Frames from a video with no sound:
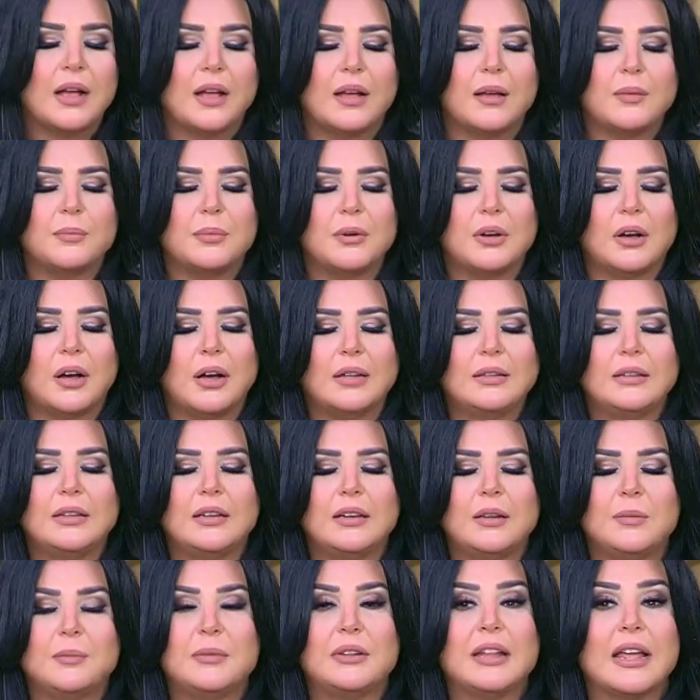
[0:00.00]

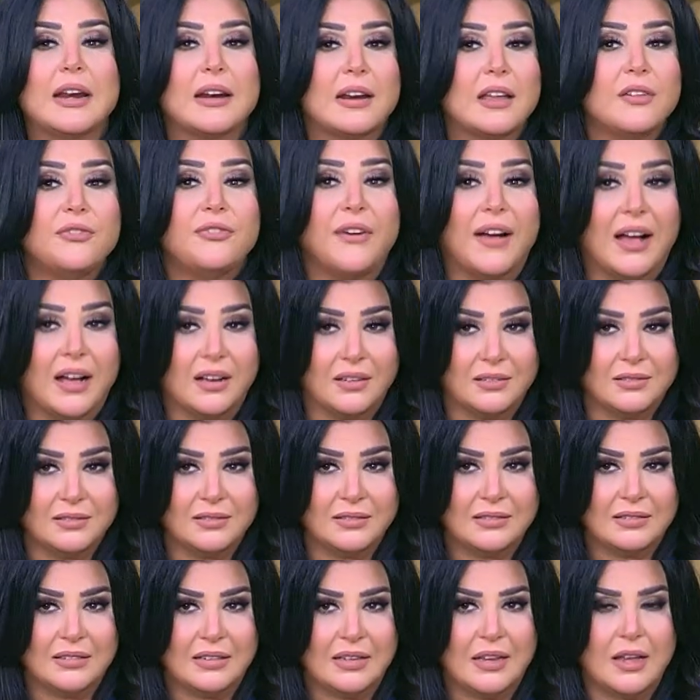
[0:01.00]
بقدر من الرفعه
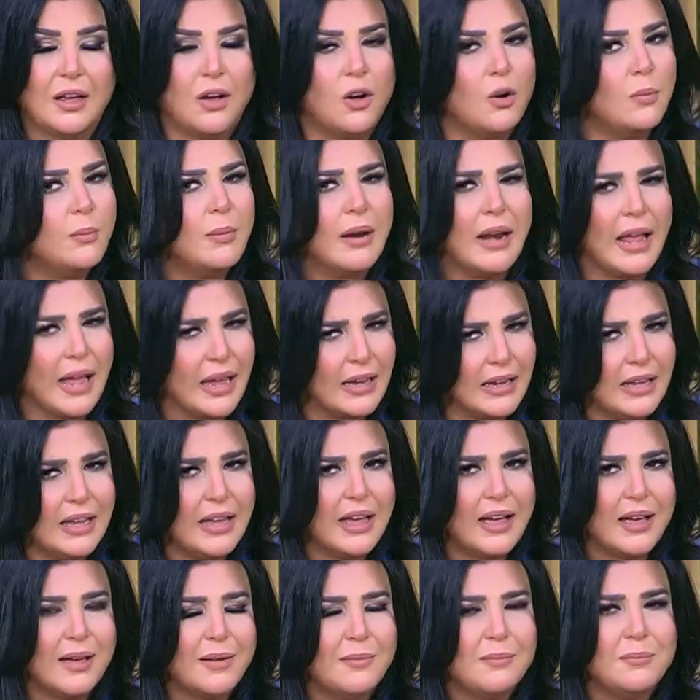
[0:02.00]
هم
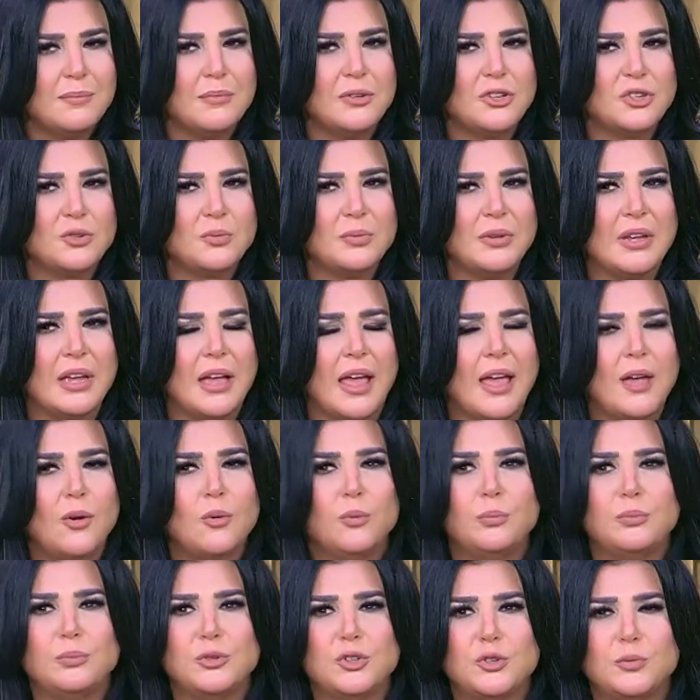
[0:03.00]
الحقيقه مش
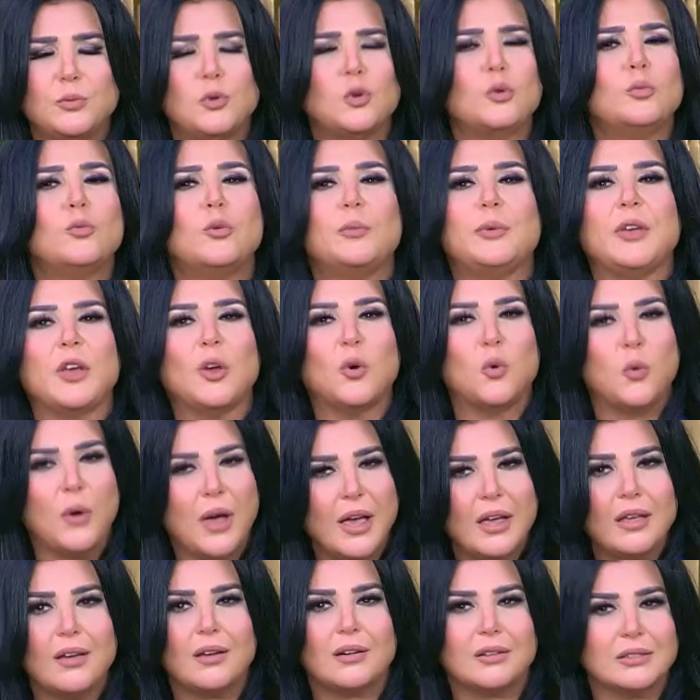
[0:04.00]
بيقوم مش بيقوموا
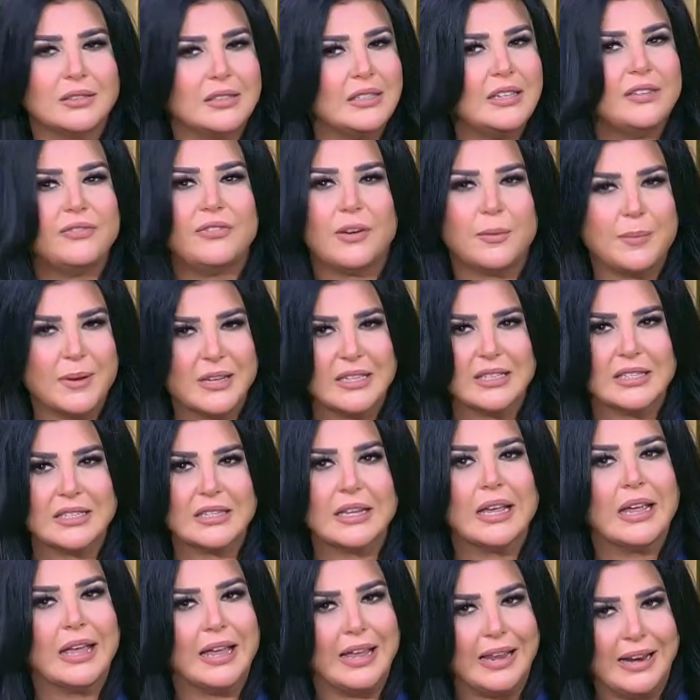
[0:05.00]
بهوايه لطيفه
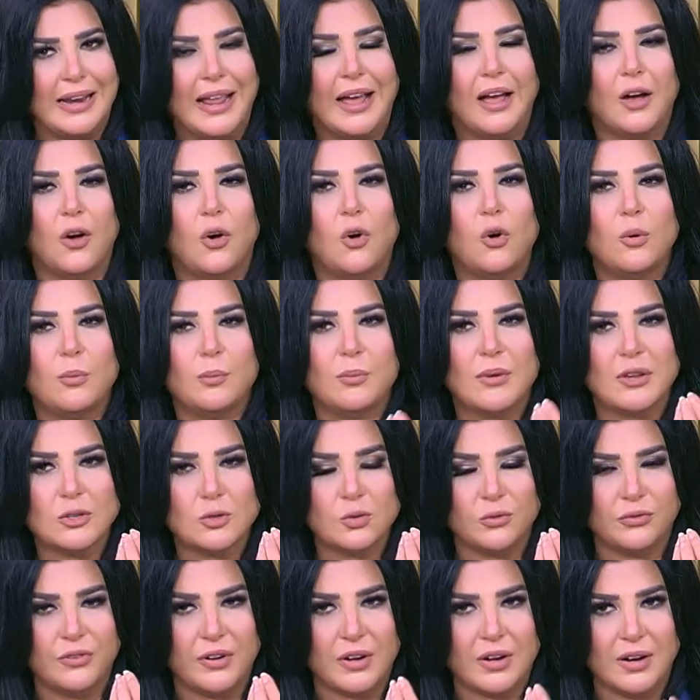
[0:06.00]
بس لا هم
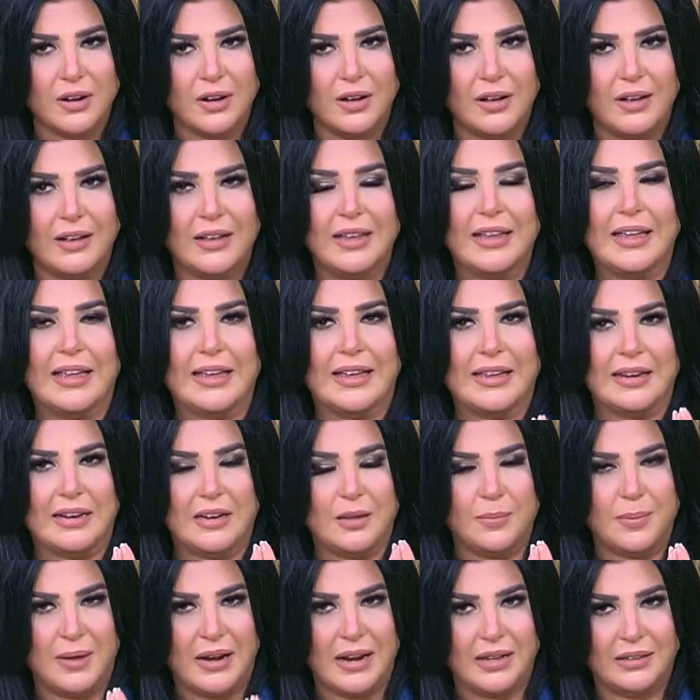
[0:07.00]
سفراء
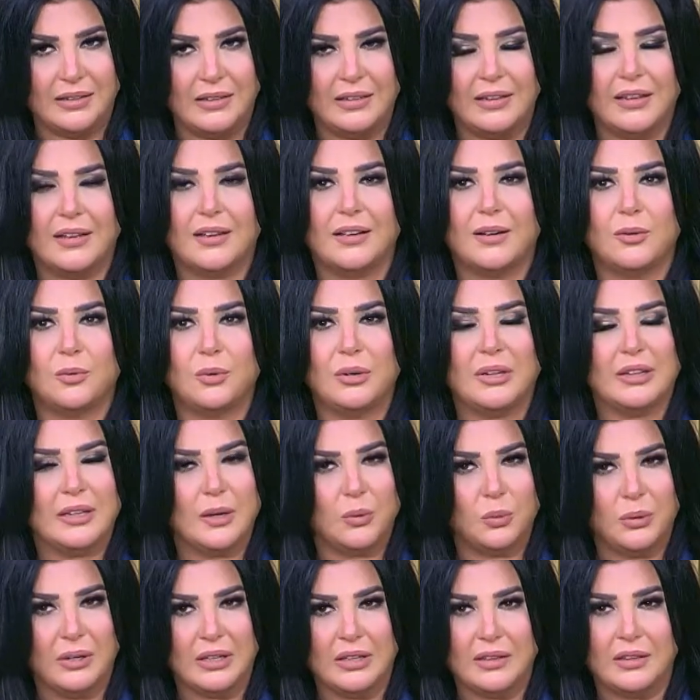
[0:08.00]
لبلدنا
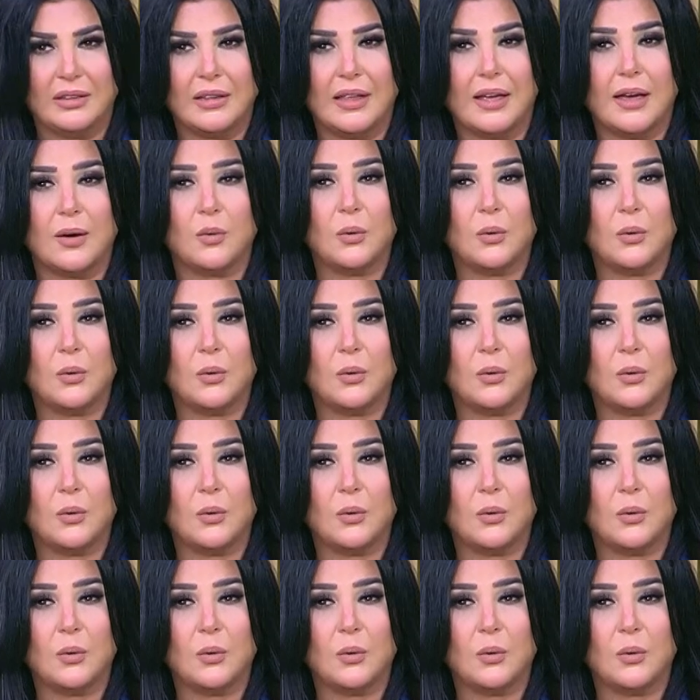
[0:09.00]
ولدولتنا